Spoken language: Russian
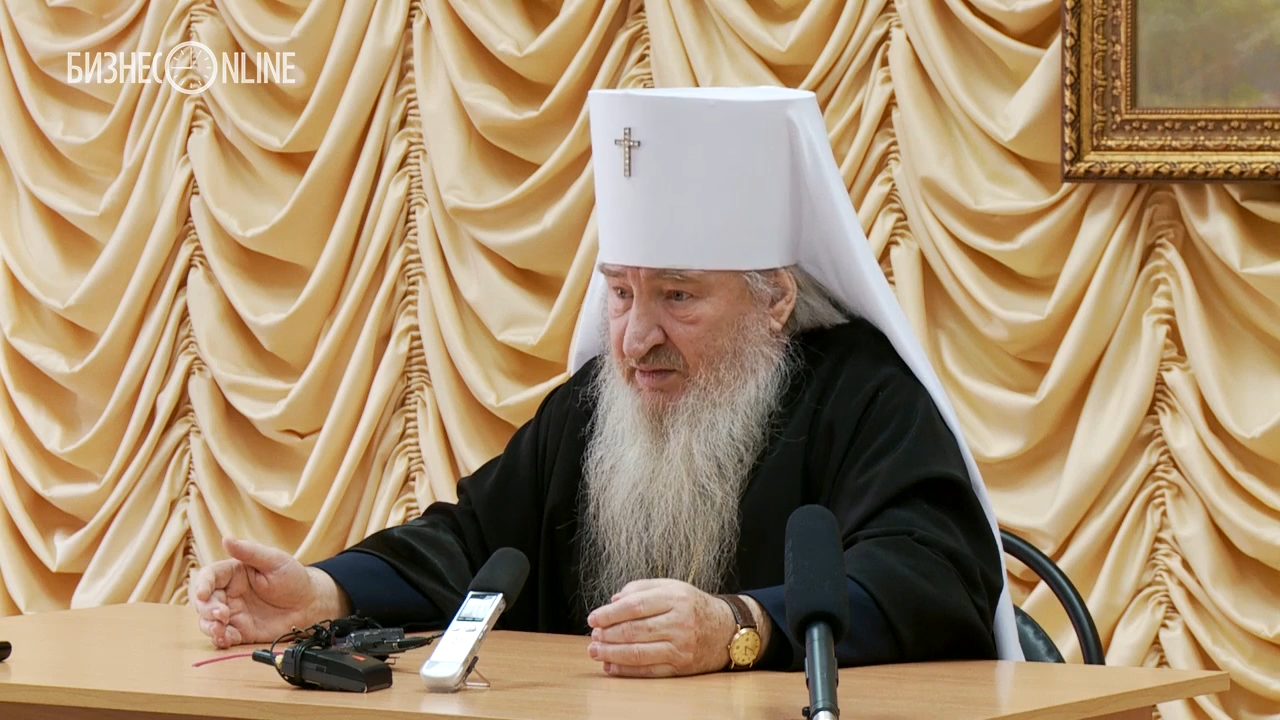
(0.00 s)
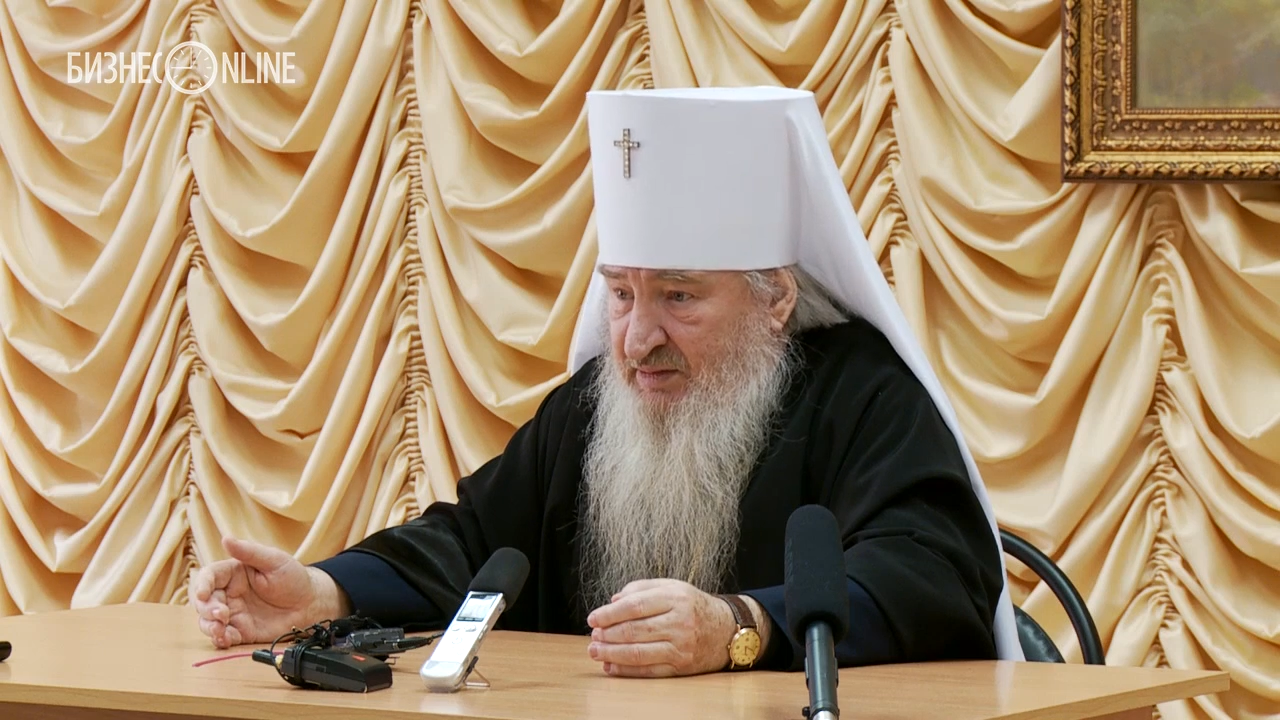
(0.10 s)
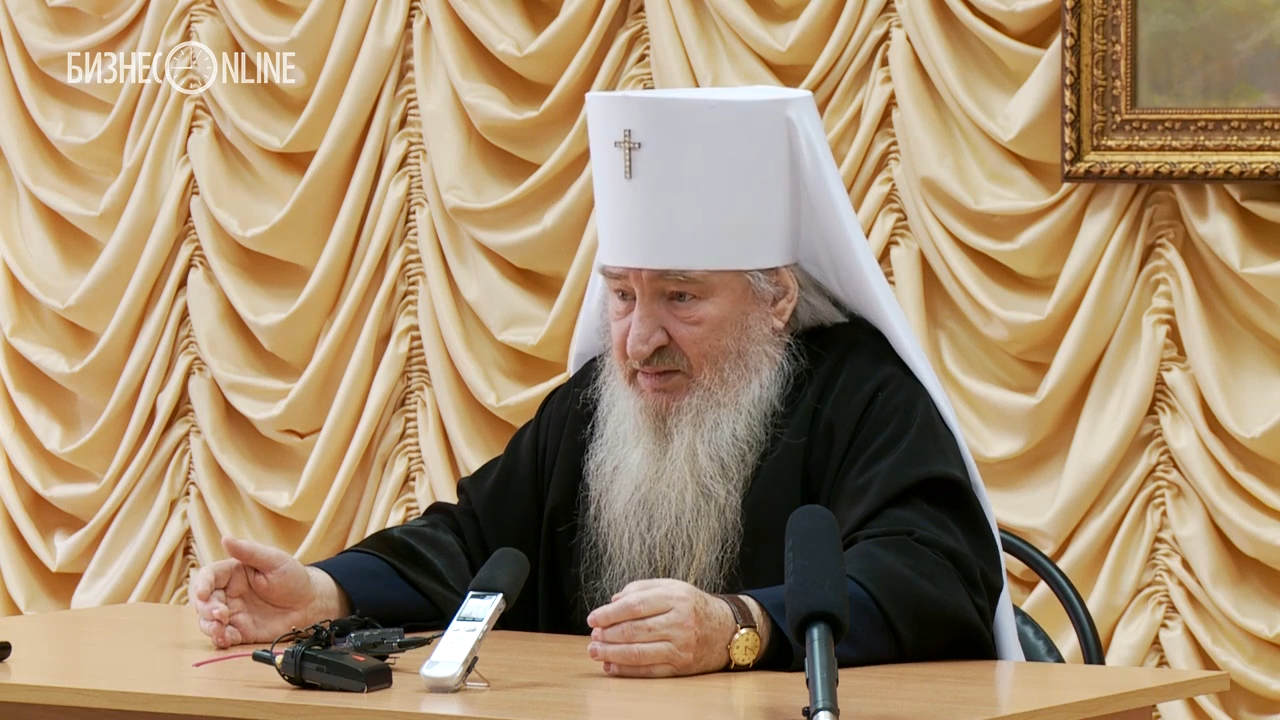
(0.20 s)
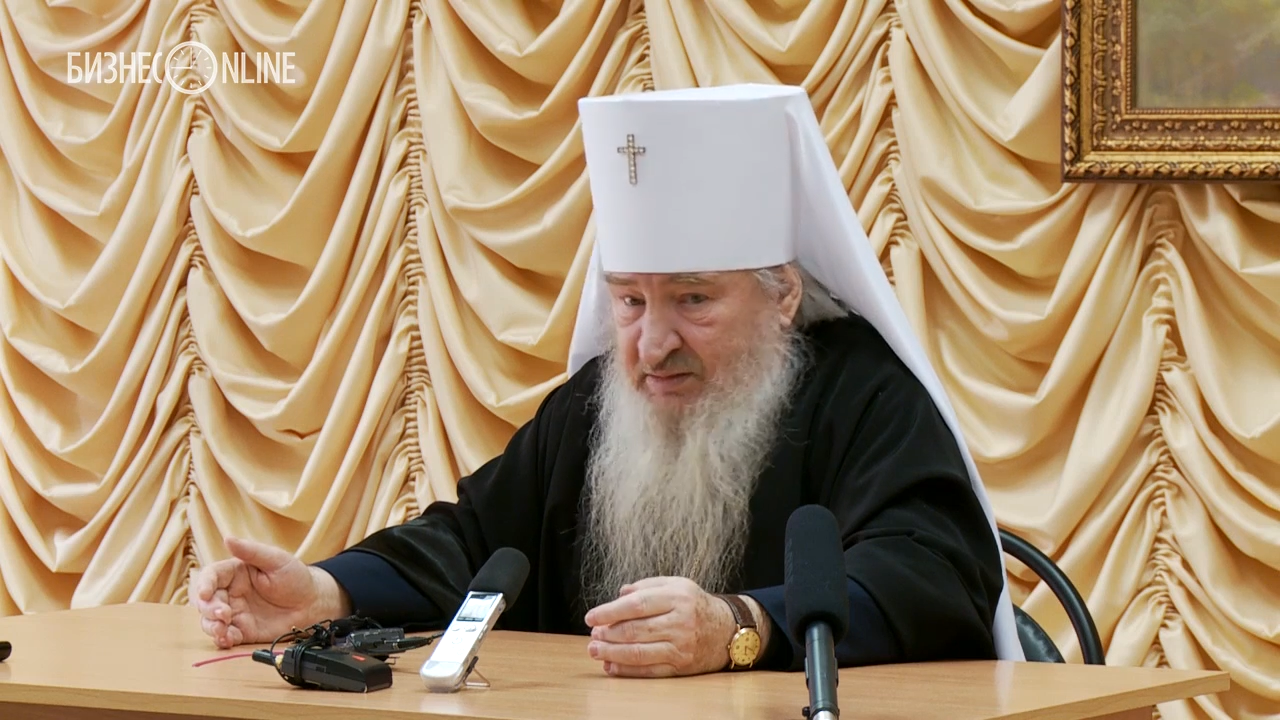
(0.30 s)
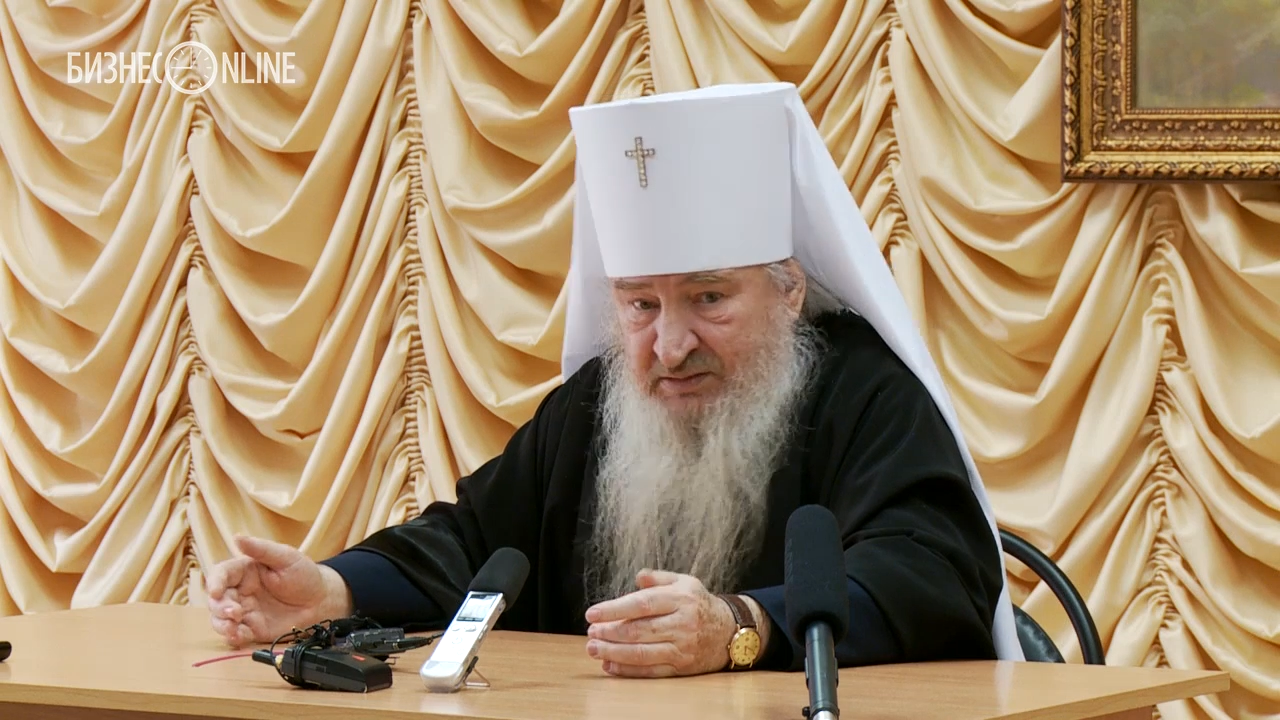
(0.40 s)

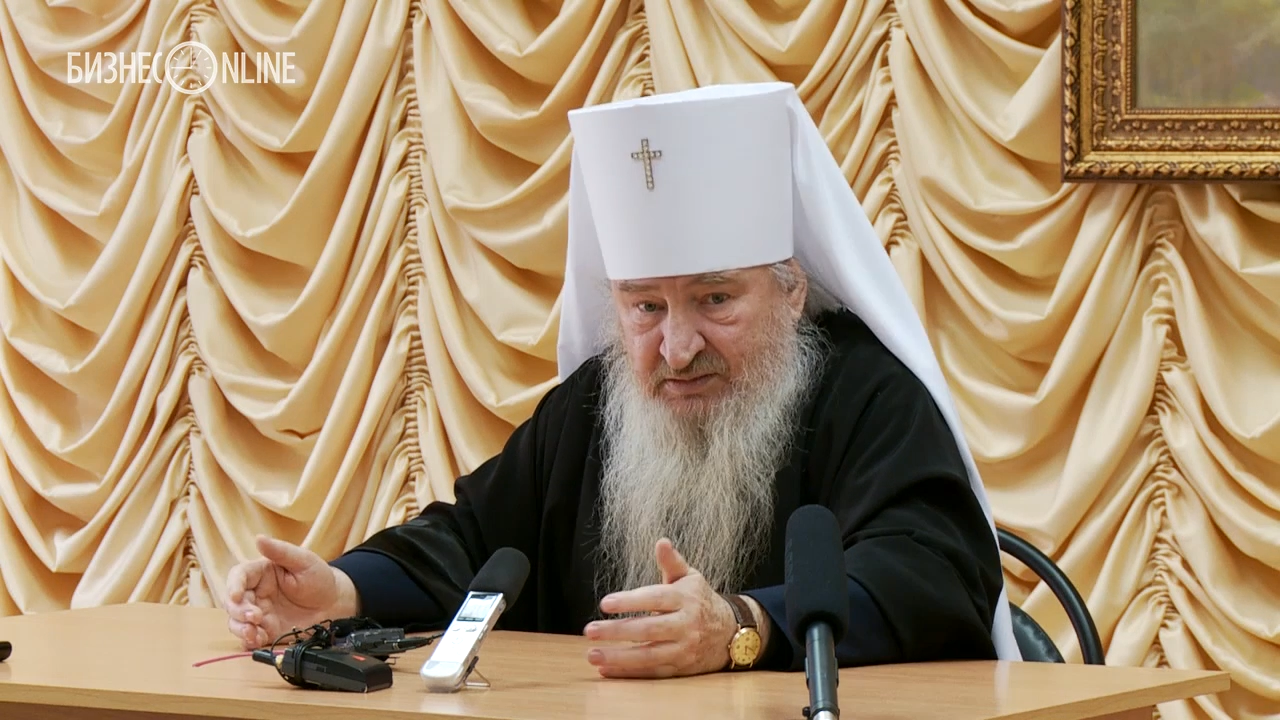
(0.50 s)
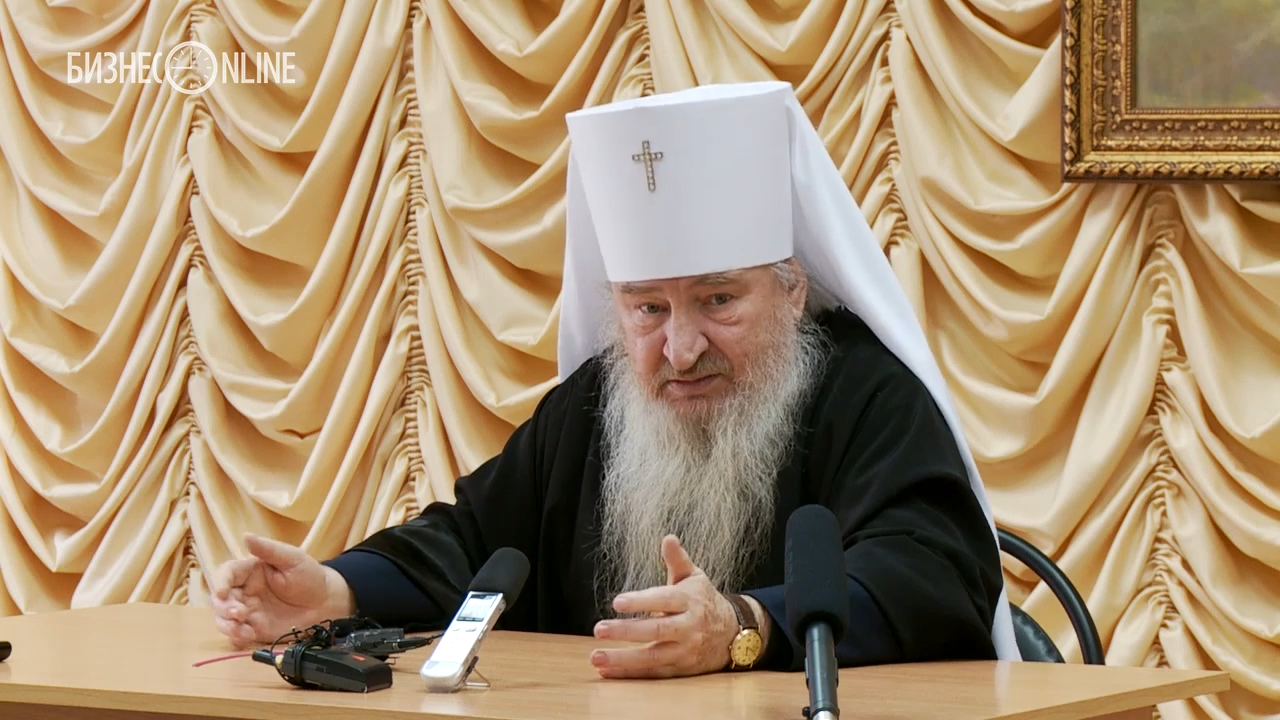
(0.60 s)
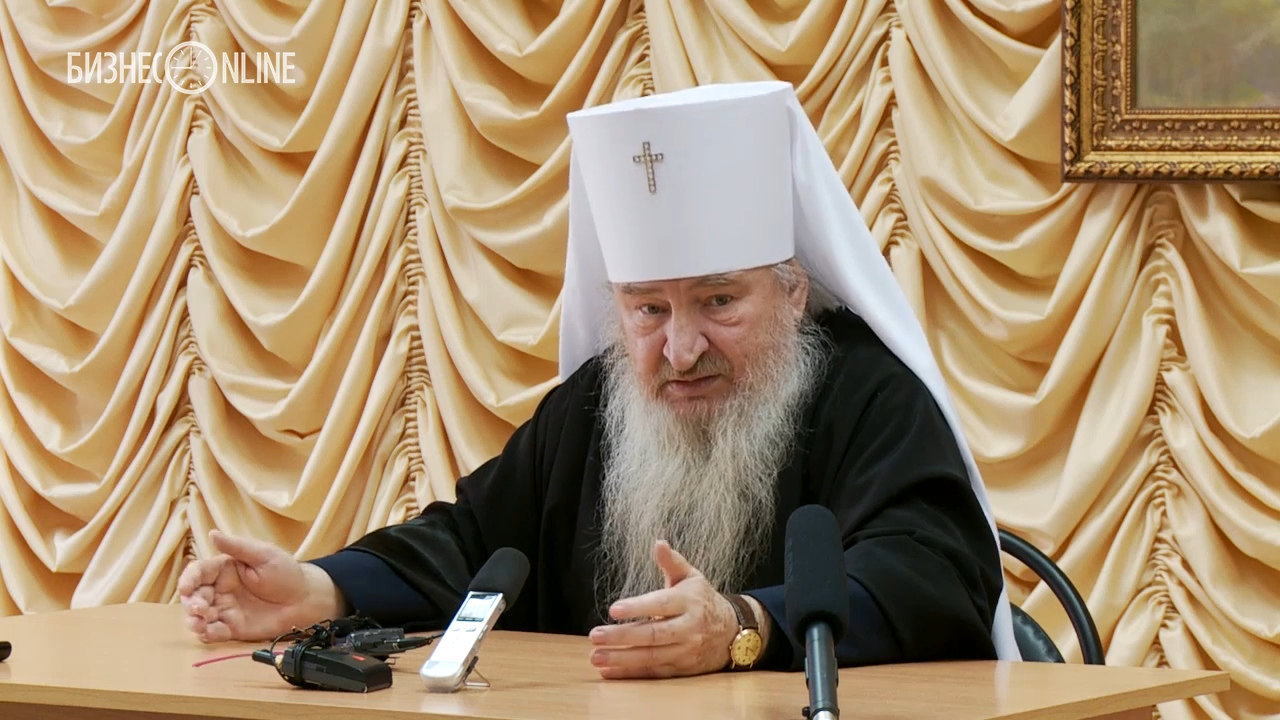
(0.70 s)
э,